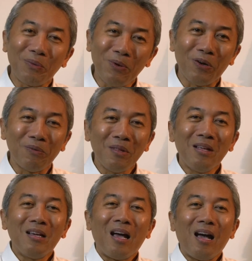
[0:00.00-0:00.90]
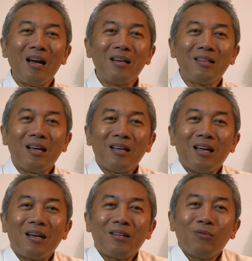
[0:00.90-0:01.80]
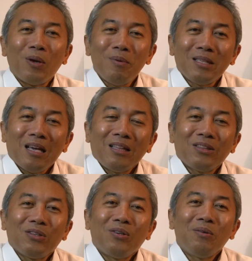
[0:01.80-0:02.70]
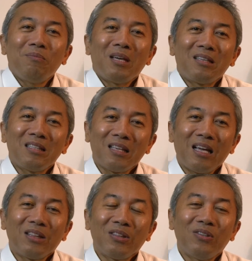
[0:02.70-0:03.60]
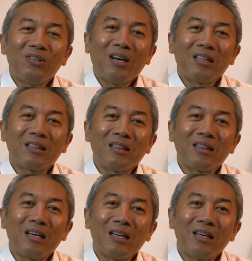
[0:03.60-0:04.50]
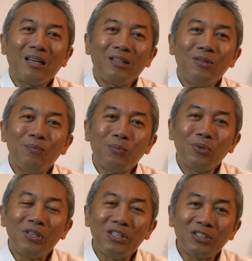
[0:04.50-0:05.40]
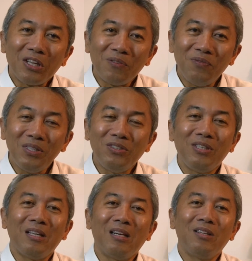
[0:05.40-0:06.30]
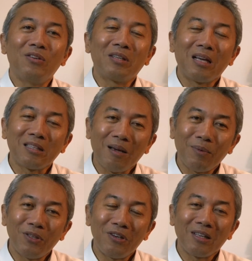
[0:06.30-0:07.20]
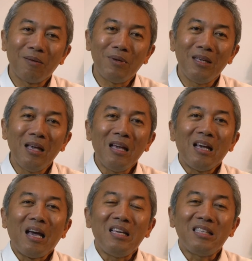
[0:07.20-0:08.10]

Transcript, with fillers: Ulitin ko po, ang, ang Webes Santo, Biyernes Santo at uh, yung pong Easter Vigil, yung Sabado ng gabi,